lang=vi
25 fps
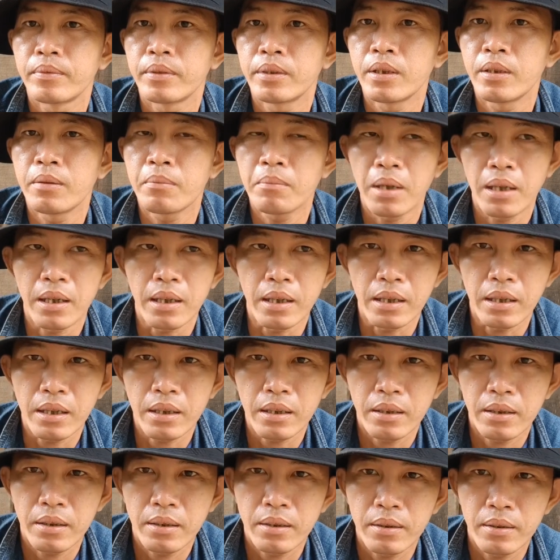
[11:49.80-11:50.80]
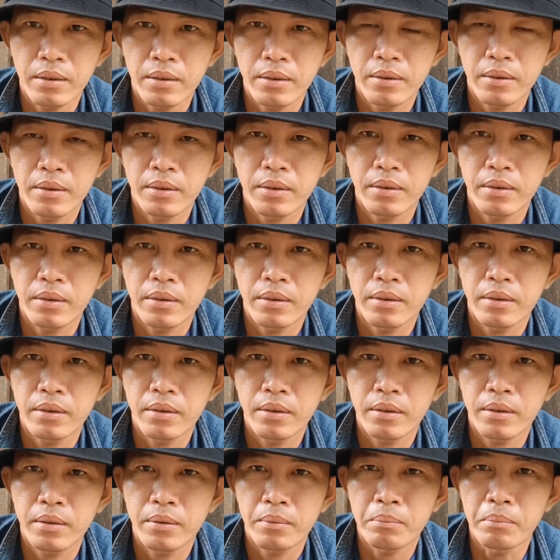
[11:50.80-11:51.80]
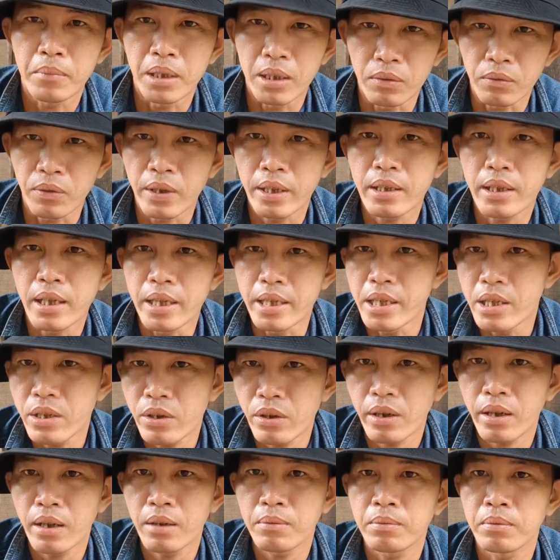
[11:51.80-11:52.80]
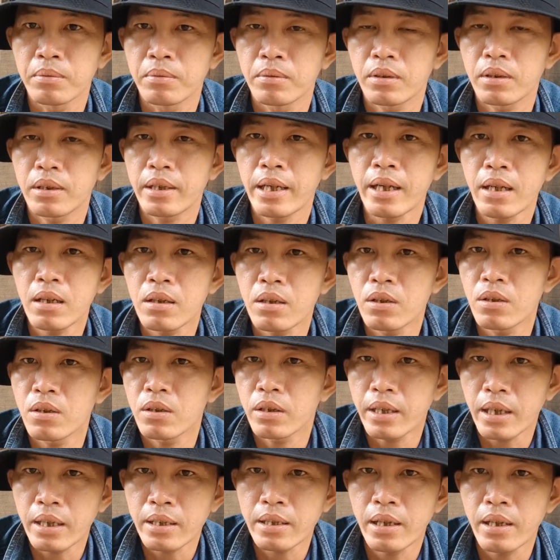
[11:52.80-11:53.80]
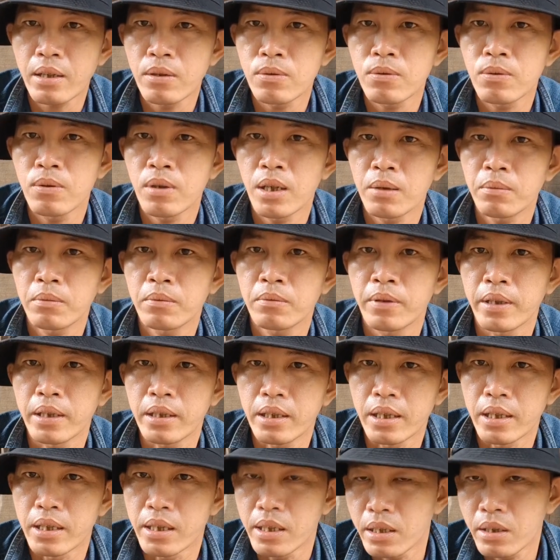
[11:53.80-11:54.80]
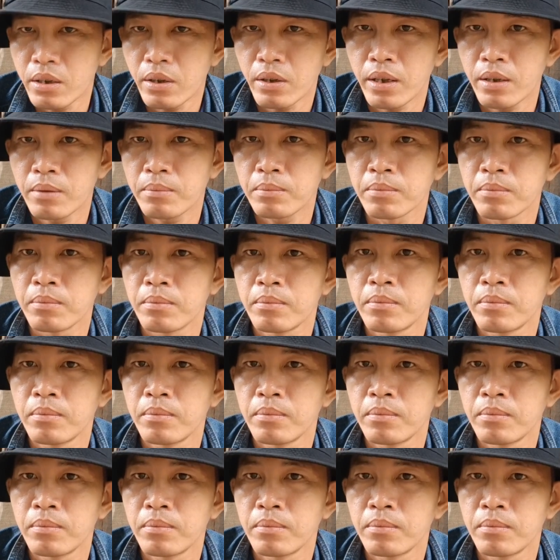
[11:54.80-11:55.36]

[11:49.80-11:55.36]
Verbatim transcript: nhưng mà mình phải nghĩ cho ông các con các cháu của ông phải nghĩ cho ông